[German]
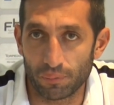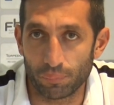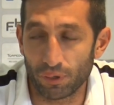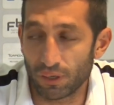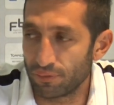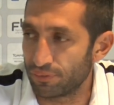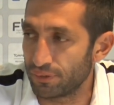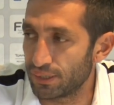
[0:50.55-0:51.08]

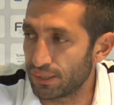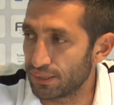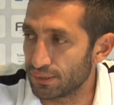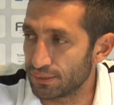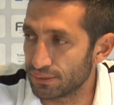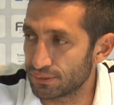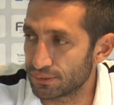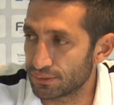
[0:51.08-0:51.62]
Pokalfinale
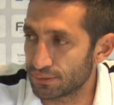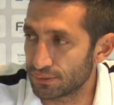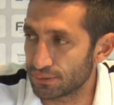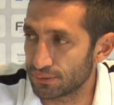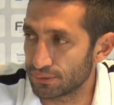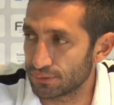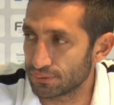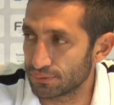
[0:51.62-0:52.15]
ist
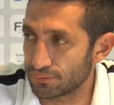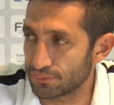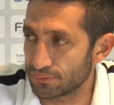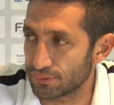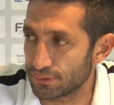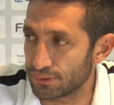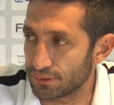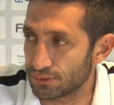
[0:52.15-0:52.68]

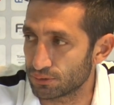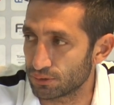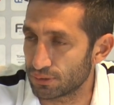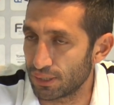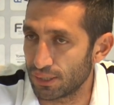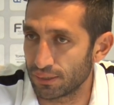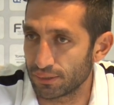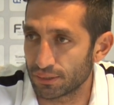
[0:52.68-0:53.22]
Jetzt ist
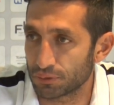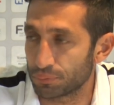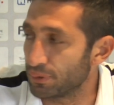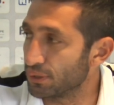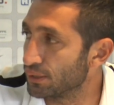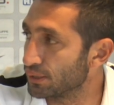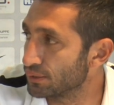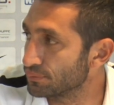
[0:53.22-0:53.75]
total ein e, anderes
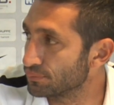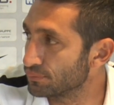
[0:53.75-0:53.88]
Spiel, ja.